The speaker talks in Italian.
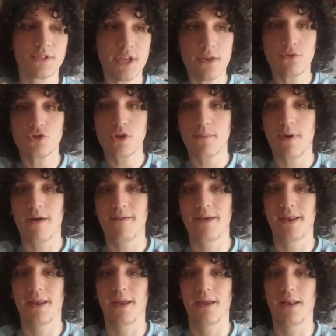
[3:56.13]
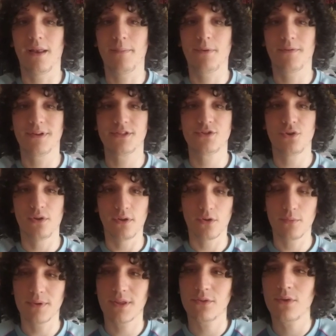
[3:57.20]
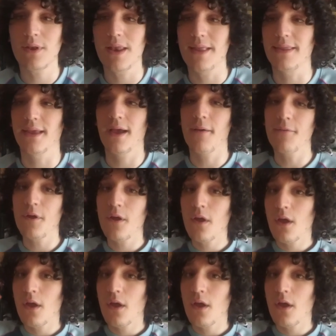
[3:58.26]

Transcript: se riusciamo ad avere l'approvazione del comitato dell'etica,